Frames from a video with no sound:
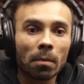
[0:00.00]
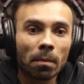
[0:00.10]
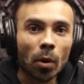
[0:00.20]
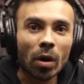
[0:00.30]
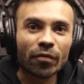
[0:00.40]

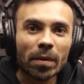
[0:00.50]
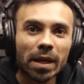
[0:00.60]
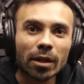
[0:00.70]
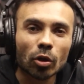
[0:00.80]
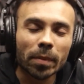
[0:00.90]
Boa família
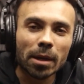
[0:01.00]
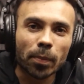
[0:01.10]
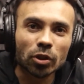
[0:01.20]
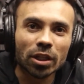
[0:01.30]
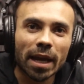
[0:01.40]
do Mini
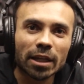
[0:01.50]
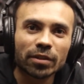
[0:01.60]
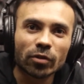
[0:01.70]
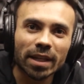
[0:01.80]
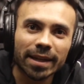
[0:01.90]
Podcast,
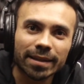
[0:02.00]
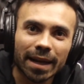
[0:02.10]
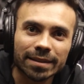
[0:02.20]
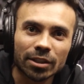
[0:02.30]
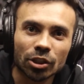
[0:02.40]
você que tá
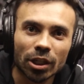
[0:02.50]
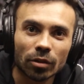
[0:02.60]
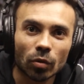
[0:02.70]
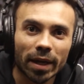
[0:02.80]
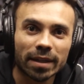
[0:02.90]

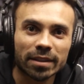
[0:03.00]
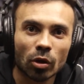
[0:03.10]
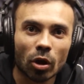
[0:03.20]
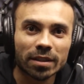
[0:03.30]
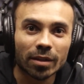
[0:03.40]
assistindo aí esse
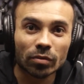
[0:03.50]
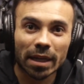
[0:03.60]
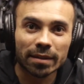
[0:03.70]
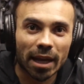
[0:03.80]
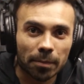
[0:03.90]
corte, não tem
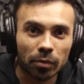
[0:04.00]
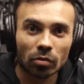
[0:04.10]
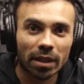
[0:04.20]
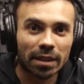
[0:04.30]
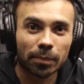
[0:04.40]
tempo, não
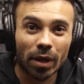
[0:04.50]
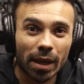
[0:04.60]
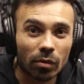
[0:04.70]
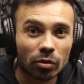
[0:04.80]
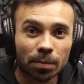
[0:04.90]
tem tempo
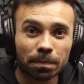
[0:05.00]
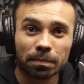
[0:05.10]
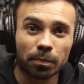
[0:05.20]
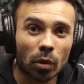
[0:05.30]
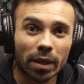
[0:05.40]
nenhum, de
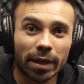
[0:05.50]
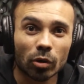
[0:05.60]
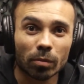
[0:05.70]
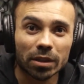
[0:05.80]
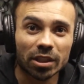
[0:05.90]
porra
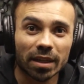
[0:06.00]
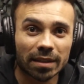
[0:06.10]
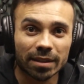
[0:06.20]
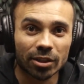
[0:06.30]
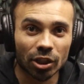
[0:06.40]
nenhuma, de
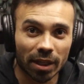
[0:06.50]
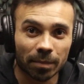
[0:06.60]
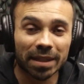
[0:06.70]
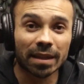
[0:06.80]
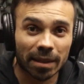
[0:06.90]
assistir,
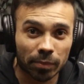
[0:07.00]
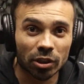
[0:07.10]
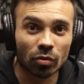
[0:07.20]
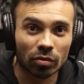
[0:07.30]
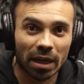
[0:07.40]
mas dá tempo de
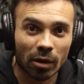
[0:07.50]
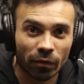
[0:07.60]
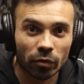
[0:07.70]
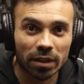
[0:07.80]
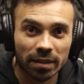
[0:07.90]
escutar com um
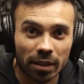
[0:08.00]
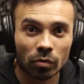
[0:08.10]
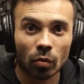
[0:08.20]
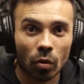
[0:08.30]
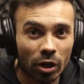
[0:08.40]
fonezinho
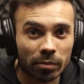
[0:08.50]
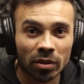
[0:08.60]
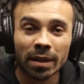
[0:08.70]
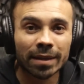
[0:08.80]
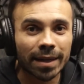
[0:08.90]
no ônibus,
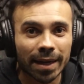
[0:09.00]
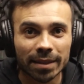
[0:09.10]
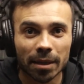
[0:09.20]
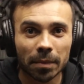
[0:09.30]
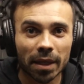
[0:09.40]
na
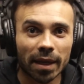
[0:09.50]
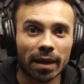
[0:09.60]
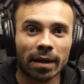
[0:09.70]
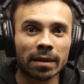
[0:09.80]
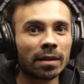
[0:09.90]

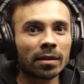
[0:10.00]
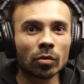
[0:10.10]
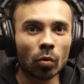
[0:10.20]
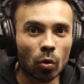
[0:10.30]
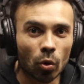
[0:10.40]
academia, no
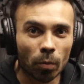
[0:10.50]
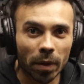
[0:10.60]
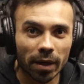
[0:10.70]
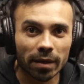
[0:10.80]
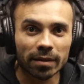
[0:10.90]

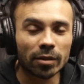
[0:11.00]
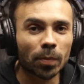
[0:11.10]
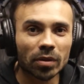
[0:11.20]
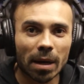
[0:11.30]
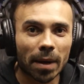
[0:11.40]
Uber, indo pro
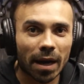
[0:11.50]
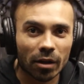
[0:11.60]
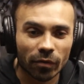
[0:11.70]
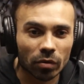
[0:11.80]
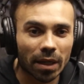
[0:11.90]
trabalho,
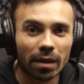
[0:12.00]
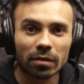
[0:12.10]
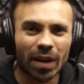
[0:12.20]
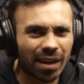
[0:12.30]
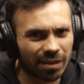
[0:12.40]
voltando.
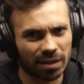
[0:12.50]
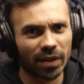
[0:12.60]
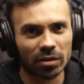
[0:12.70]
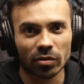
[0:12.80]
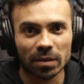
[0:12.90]
Várias, tem
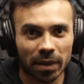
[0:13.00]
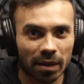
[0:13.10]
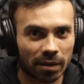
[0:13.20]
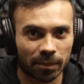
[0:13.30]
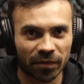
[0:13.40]
várias coisas
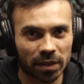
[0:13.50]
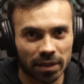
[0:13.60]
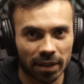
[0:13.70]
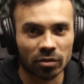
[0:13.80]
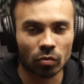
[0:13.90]
para fazer
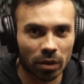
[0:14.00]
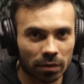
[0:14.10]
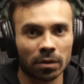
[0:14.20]
escutando.